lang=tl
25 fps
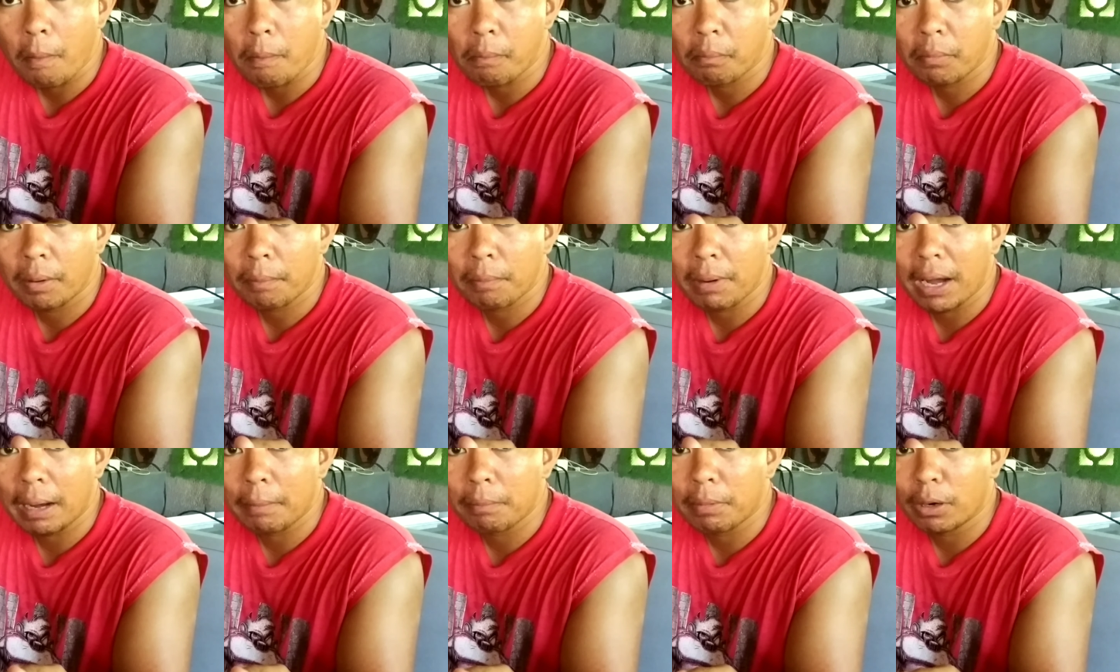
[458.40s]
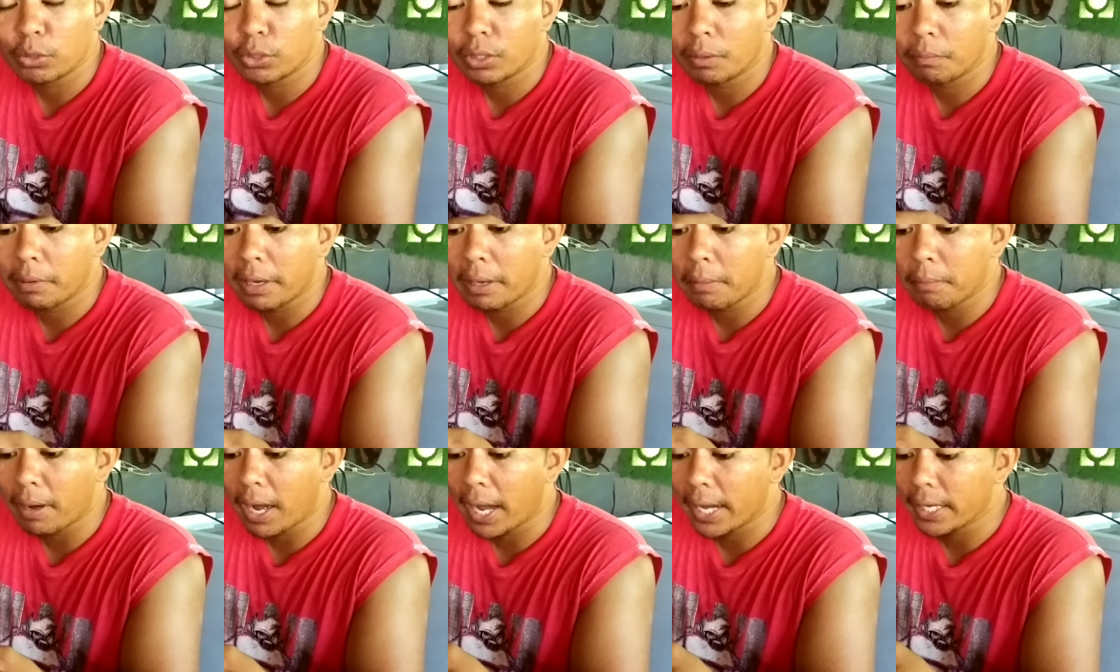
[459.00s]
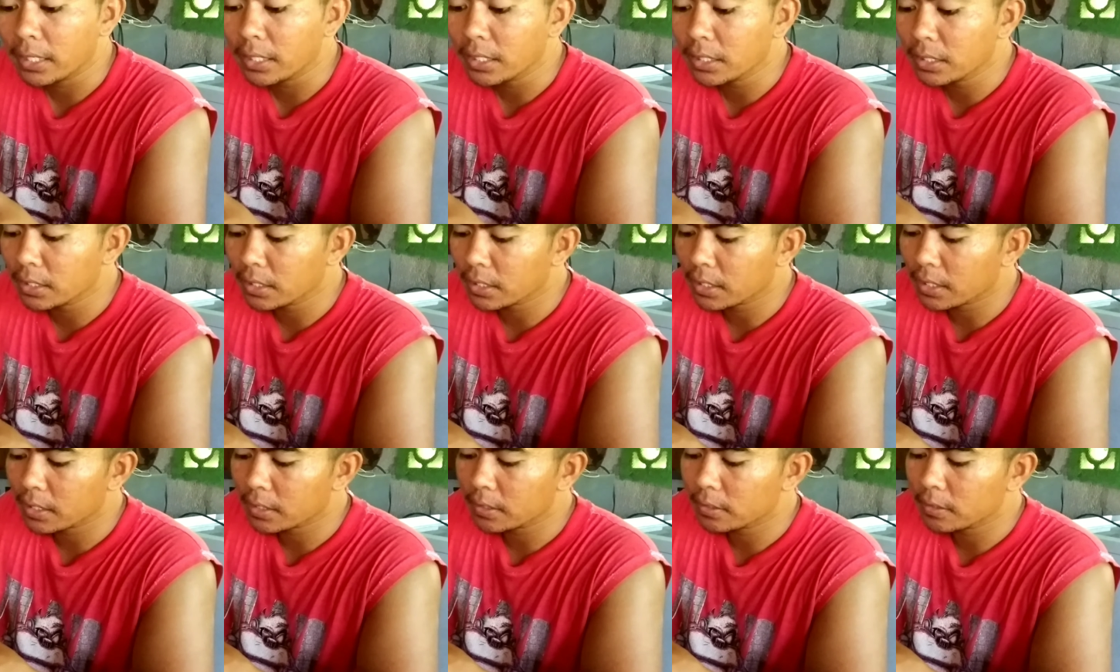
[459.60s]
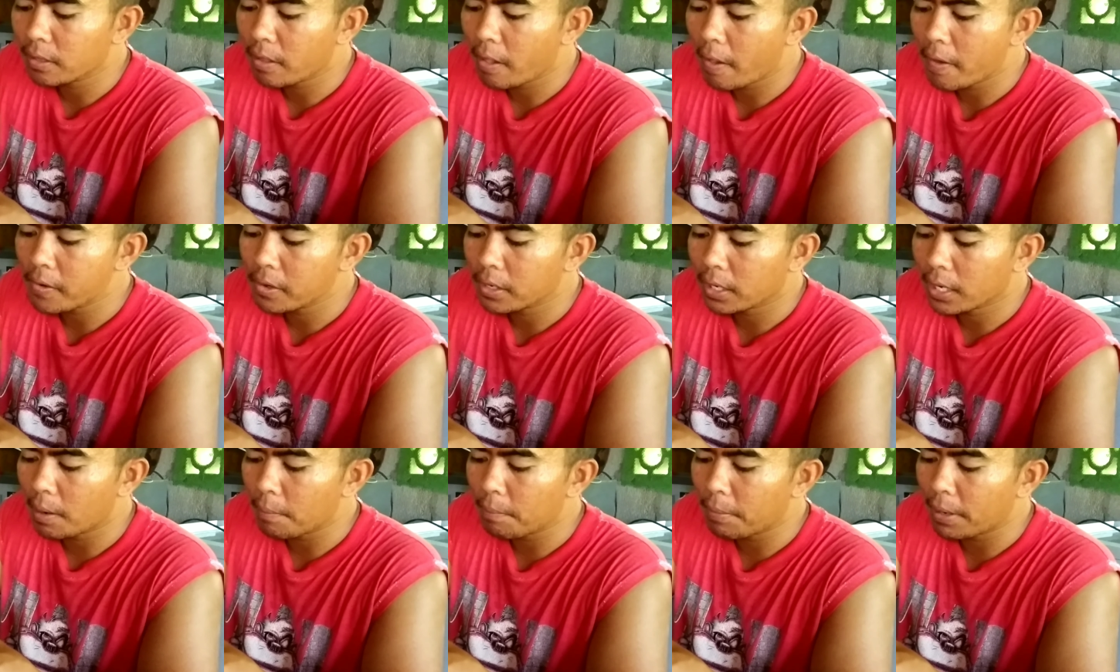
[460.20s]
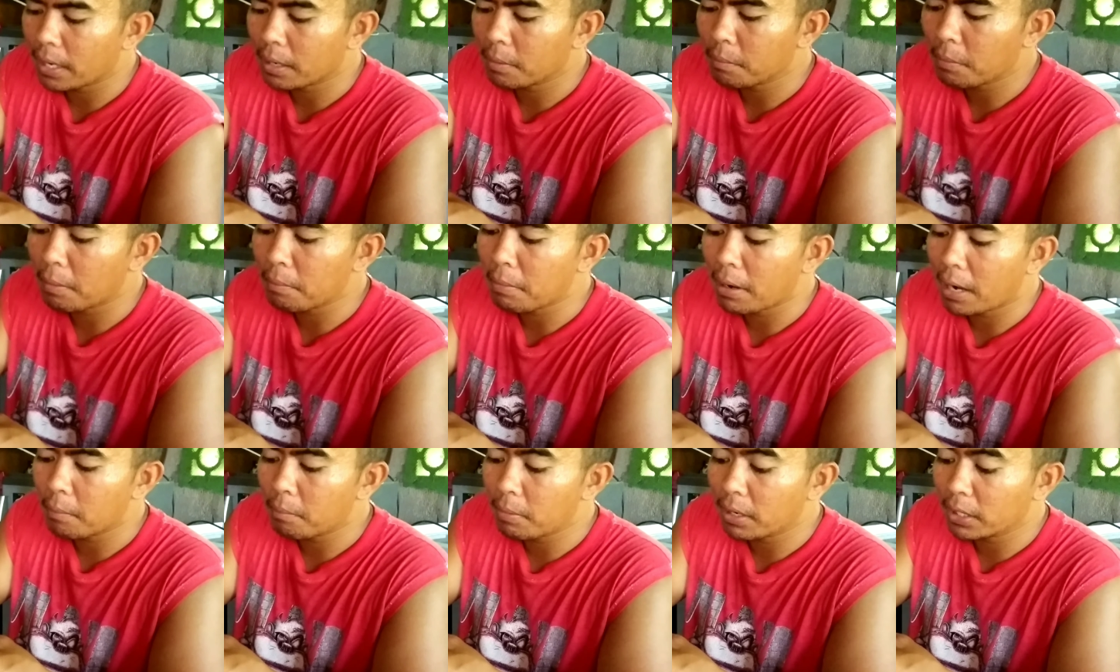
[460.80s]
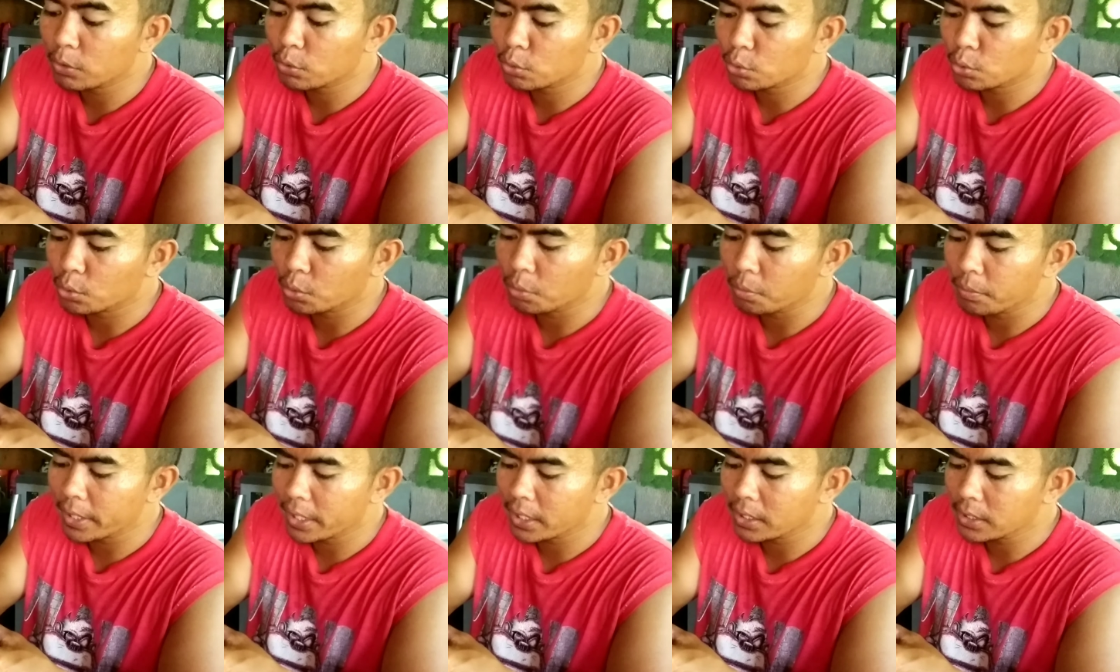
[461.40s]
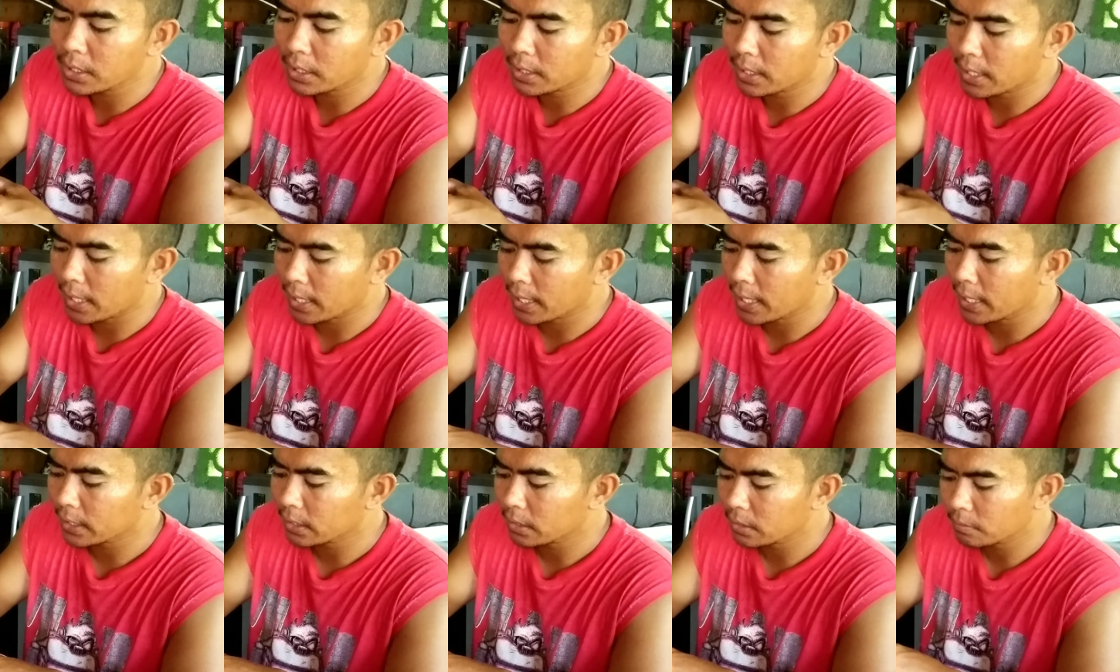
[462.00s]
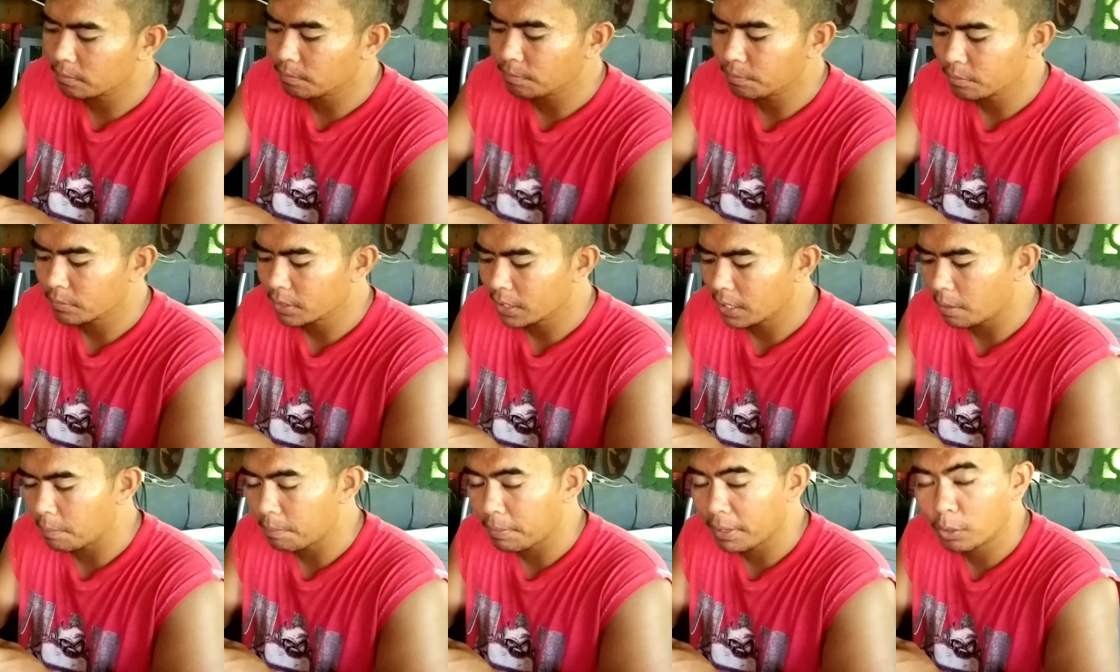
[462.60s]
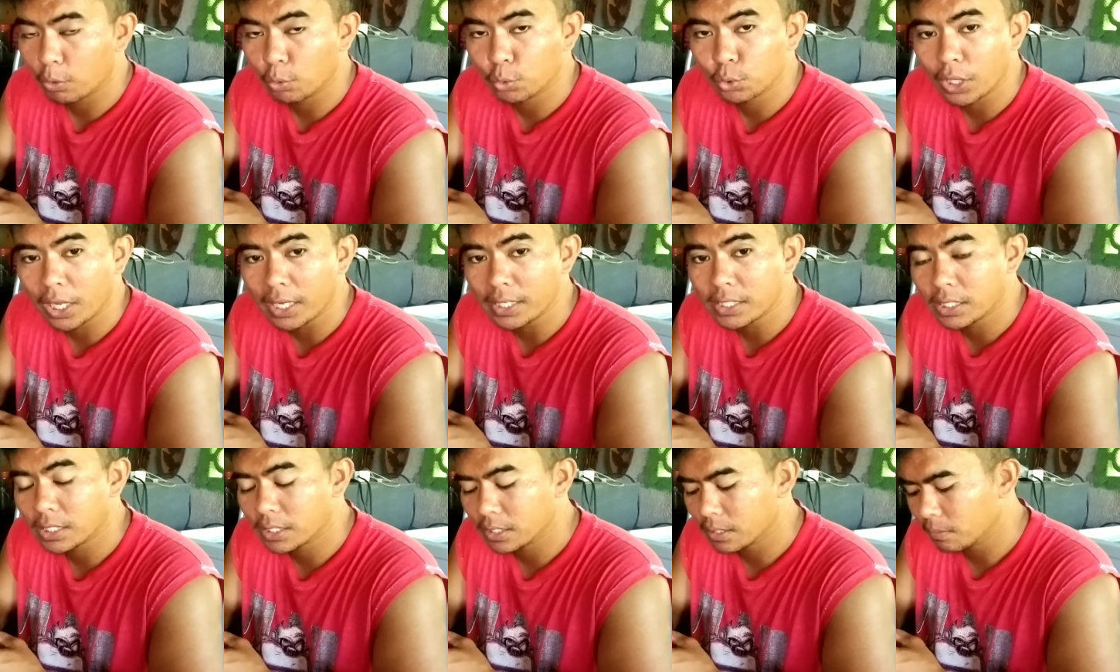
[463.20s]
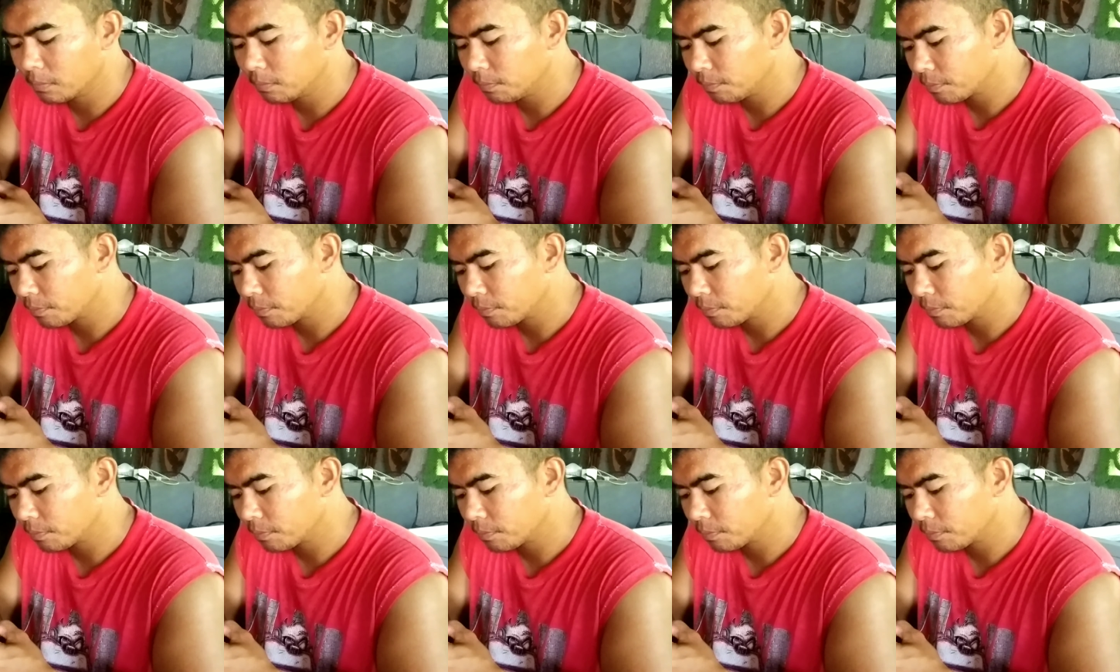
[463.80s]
mababaw na baybayin kapag mababa yung tubig sa dagat. Kapag hunas.